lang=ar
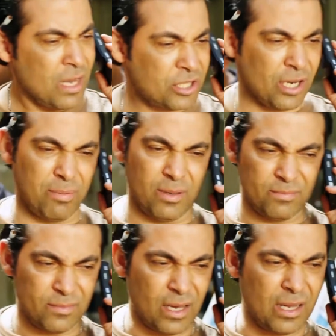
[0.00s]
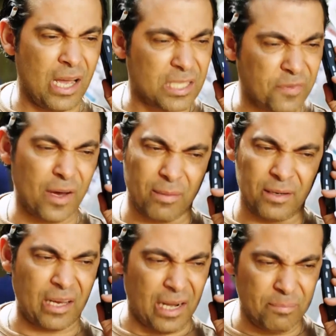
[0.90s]
ماشي يا ابله انا اسف يا ابله
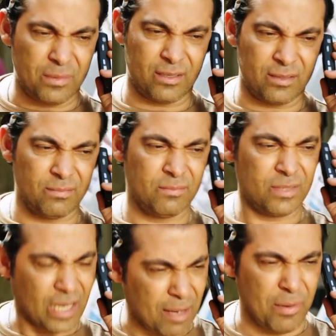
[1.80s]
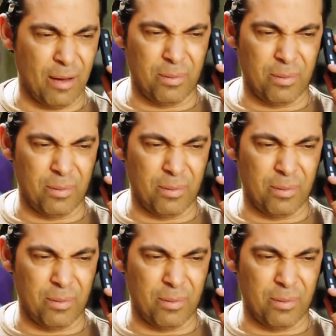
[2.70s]
اني كلمتك سلام يا